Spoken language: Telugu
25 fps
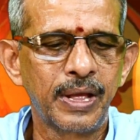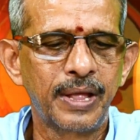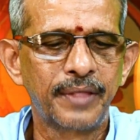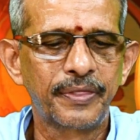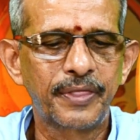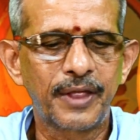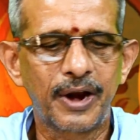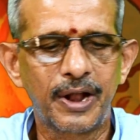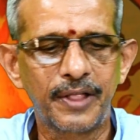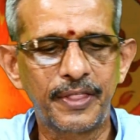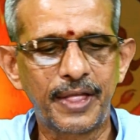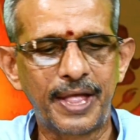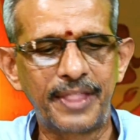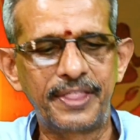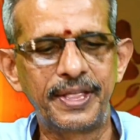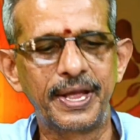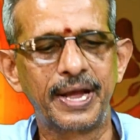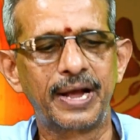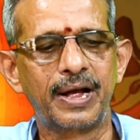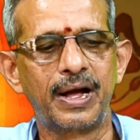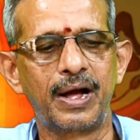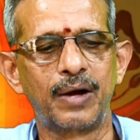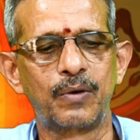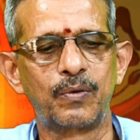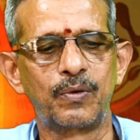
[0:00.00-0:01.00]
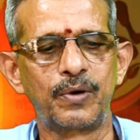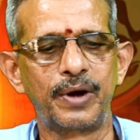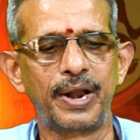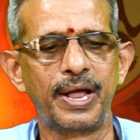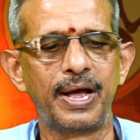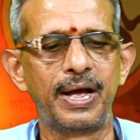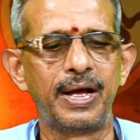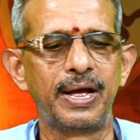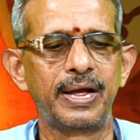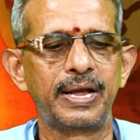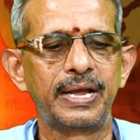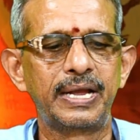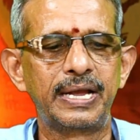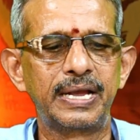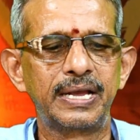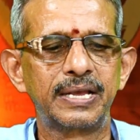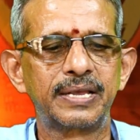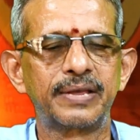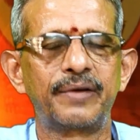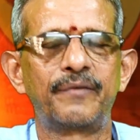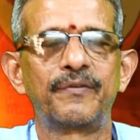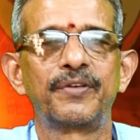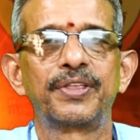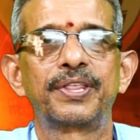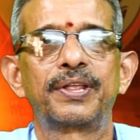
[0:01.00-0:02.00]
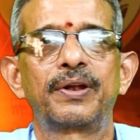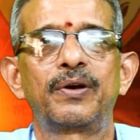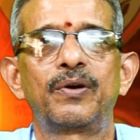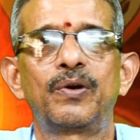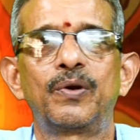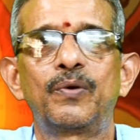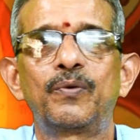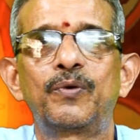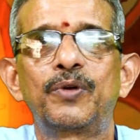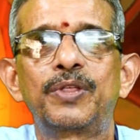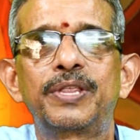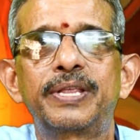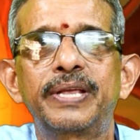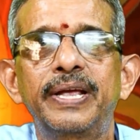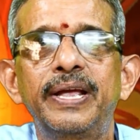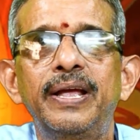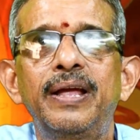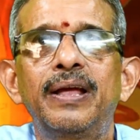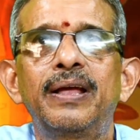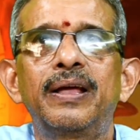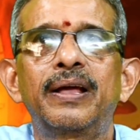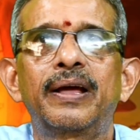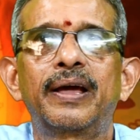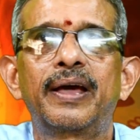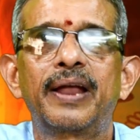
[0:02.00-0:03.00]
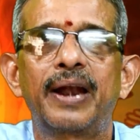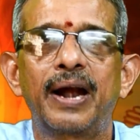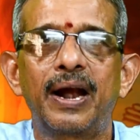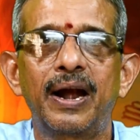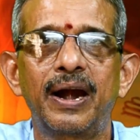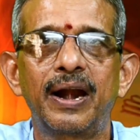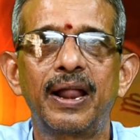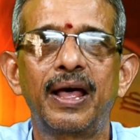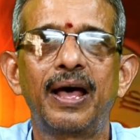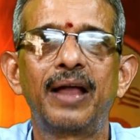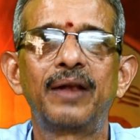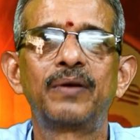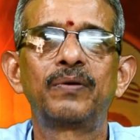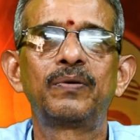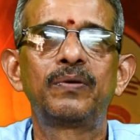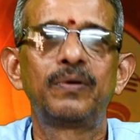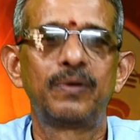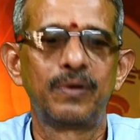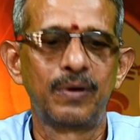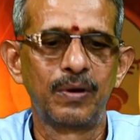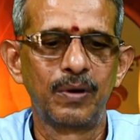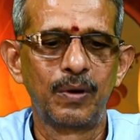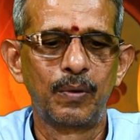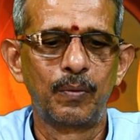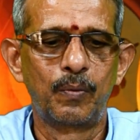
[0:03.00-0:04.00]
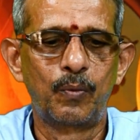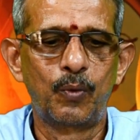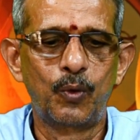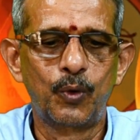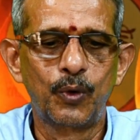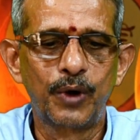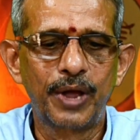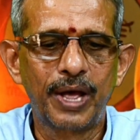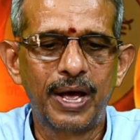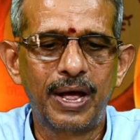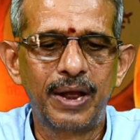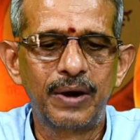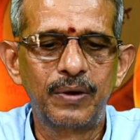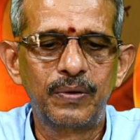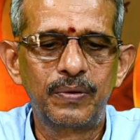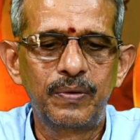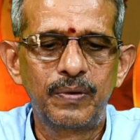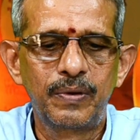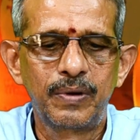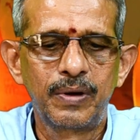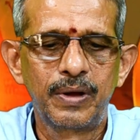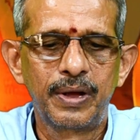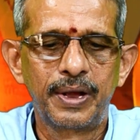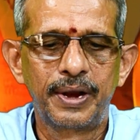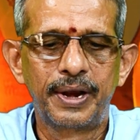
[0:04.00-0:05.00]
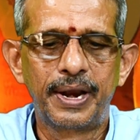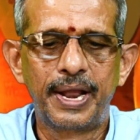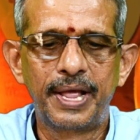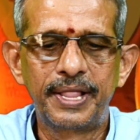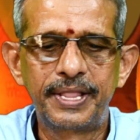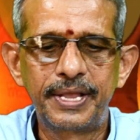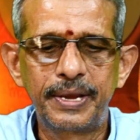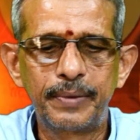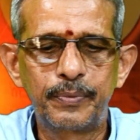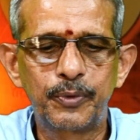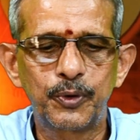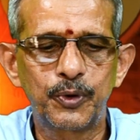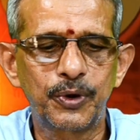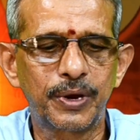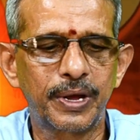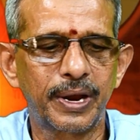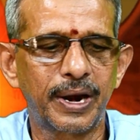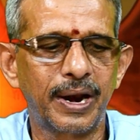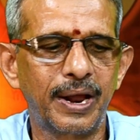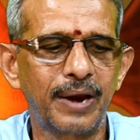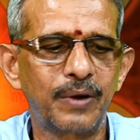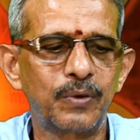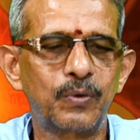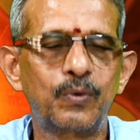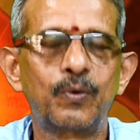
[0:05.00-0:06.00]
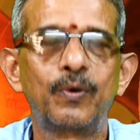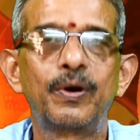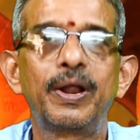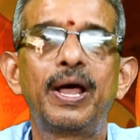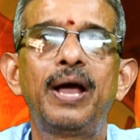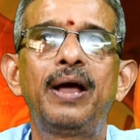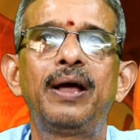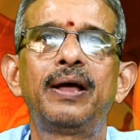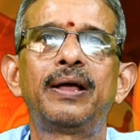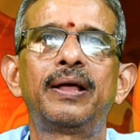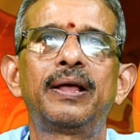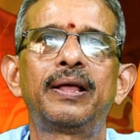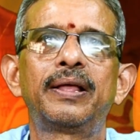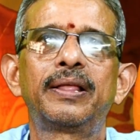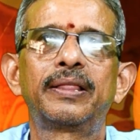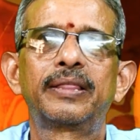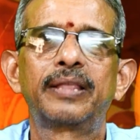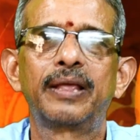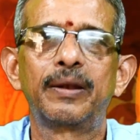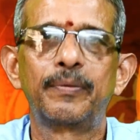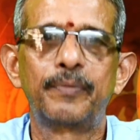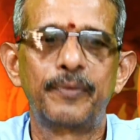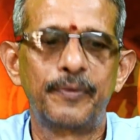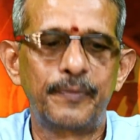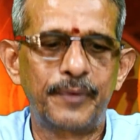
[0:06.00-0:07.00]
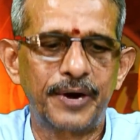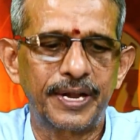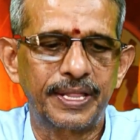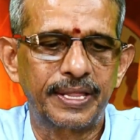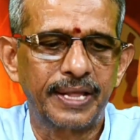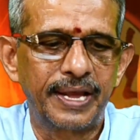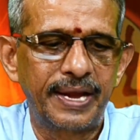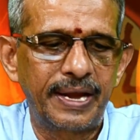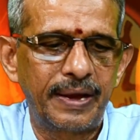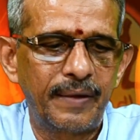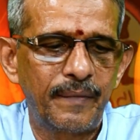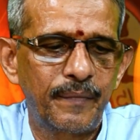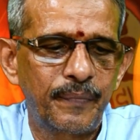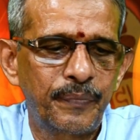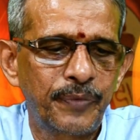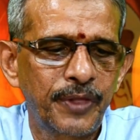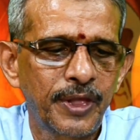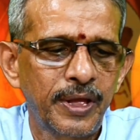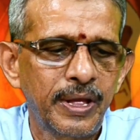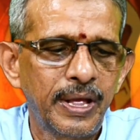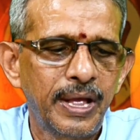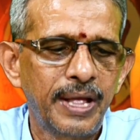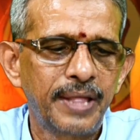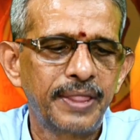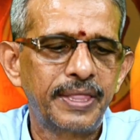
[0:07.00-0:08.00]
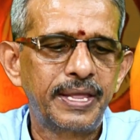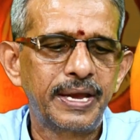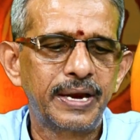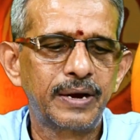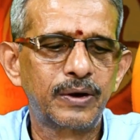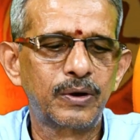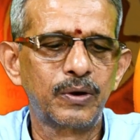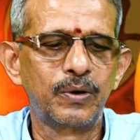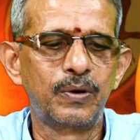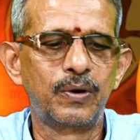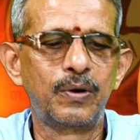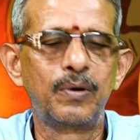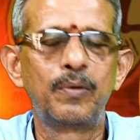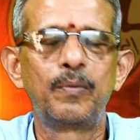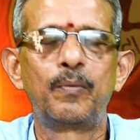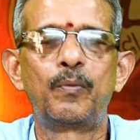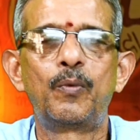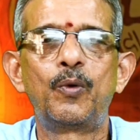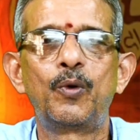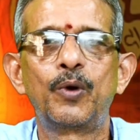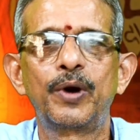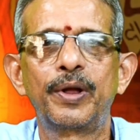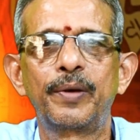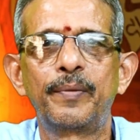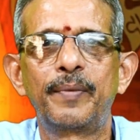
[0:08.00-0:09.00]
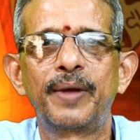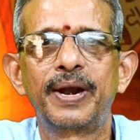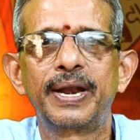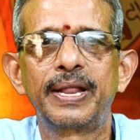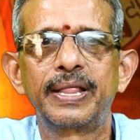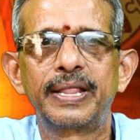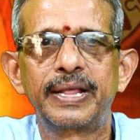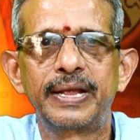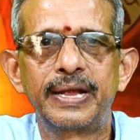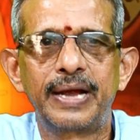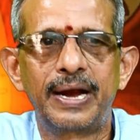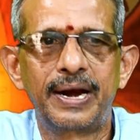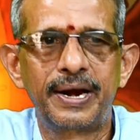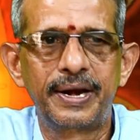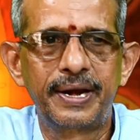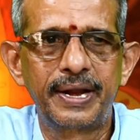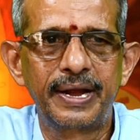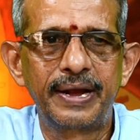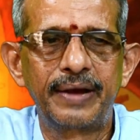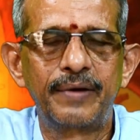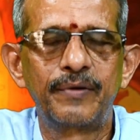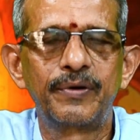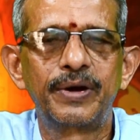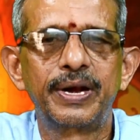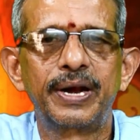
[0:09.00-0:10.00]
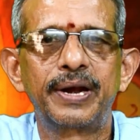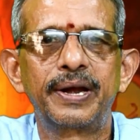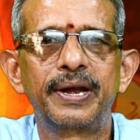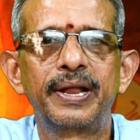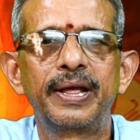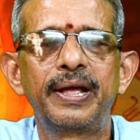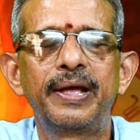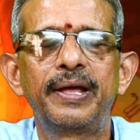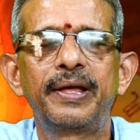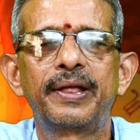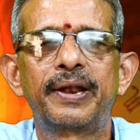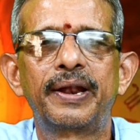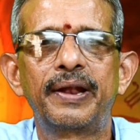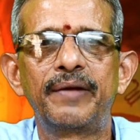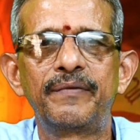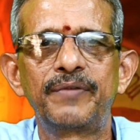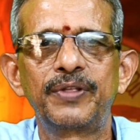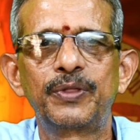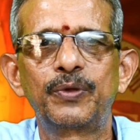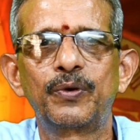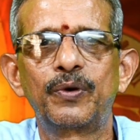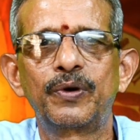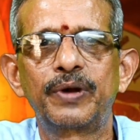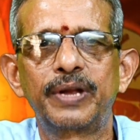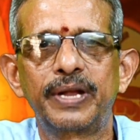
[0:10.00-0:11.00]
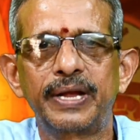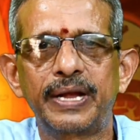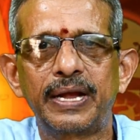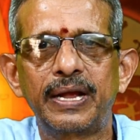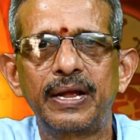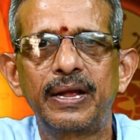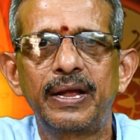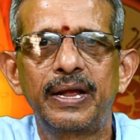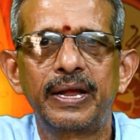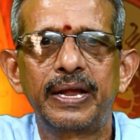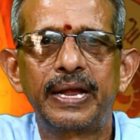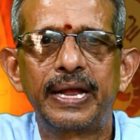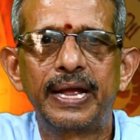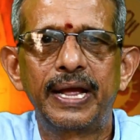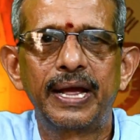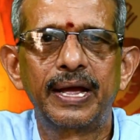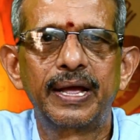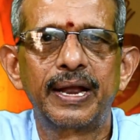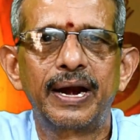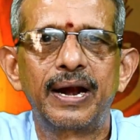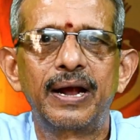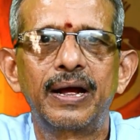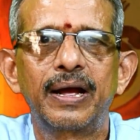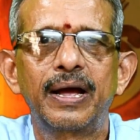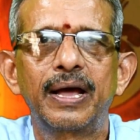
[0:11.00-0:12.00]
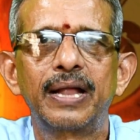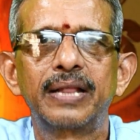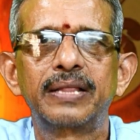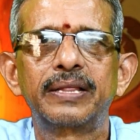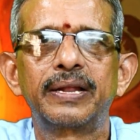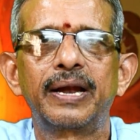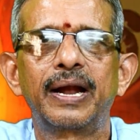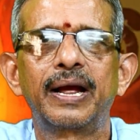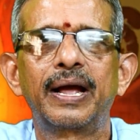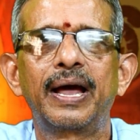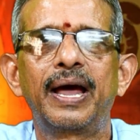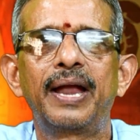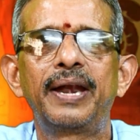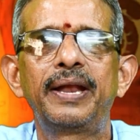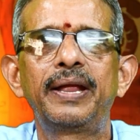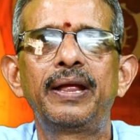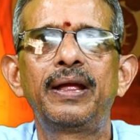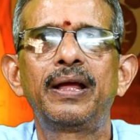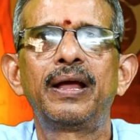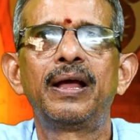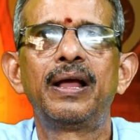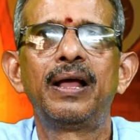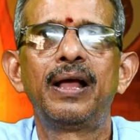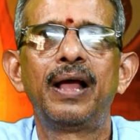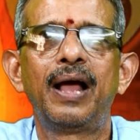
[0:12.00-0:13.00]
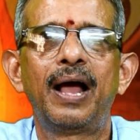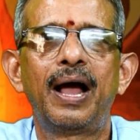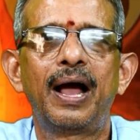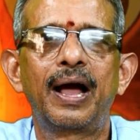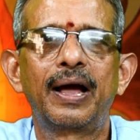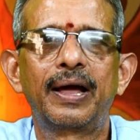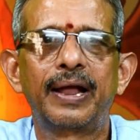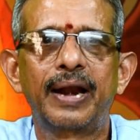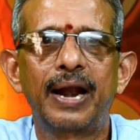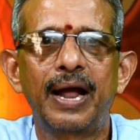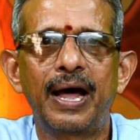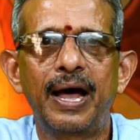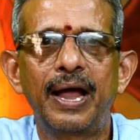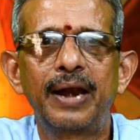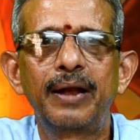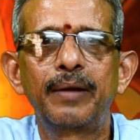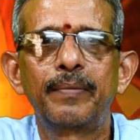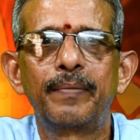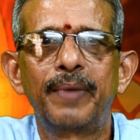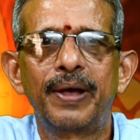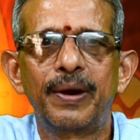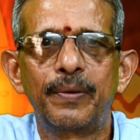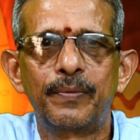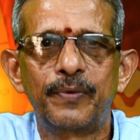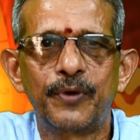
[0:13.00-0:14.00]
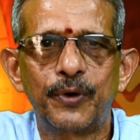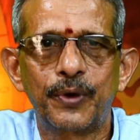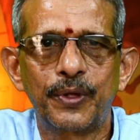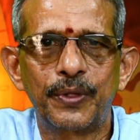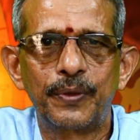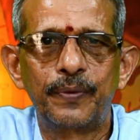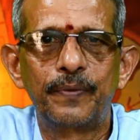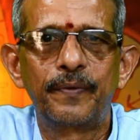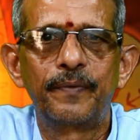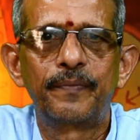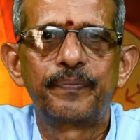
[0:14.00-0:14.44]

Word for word: తర్వాత అదే కాకుండా ఈ సంవత్సరంలో వచ్చే గ్రహణాలు మూఢాలు నదీ పుష్కరాలు కూడా తెలుపబడతాయి దీంట్లో మూఢం అన్నది అంటే ఏమిటంటే రవితోటి ఏ గ్రహం కలిసినా కానీ ఆ గ్రహానికి బలం ఉండదు